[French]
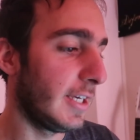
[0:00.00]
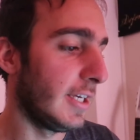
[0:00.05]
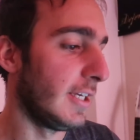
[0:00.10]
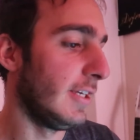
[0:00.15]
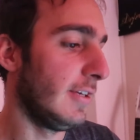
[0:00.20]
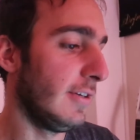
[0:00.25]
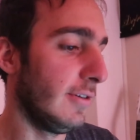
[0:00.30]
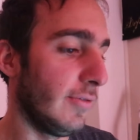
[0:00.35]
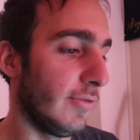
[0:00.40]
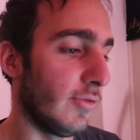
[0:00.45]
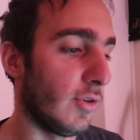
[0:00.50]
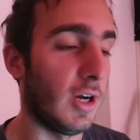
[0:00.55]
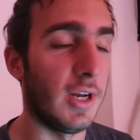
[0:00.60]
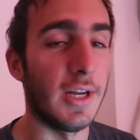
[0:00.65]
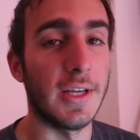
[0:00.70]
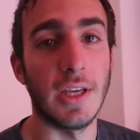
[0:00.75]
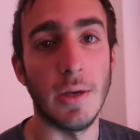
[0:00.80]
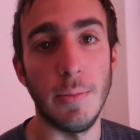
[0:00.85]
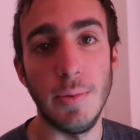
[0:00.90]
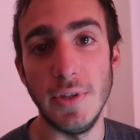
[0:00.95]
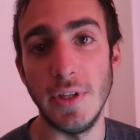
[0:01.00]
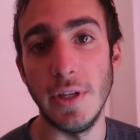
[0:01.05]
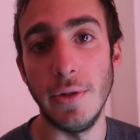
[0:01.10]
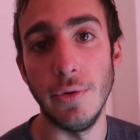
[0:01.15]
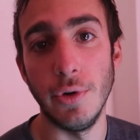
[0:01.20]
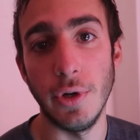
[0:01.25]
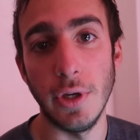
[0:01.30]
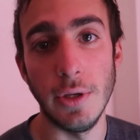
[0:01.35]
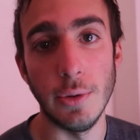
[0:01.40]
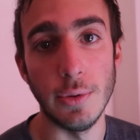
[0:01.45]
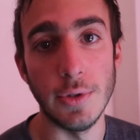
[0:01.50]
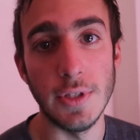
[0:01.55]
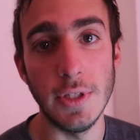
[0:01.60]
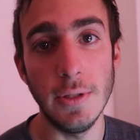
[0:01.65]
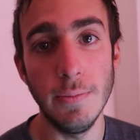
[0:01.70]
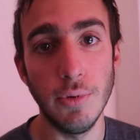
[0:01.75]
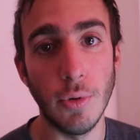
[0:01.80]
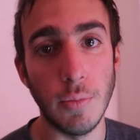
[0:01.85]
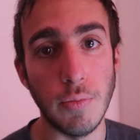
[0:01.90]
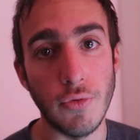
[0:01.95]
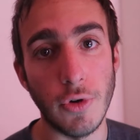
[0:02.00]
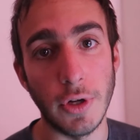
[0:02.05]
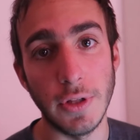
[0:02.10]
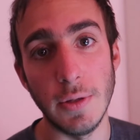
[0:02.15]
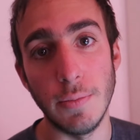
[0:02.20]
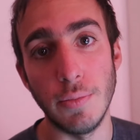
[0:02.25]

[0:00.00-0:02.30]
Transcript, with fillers: et voir la capitainerie aussi pour pouvoir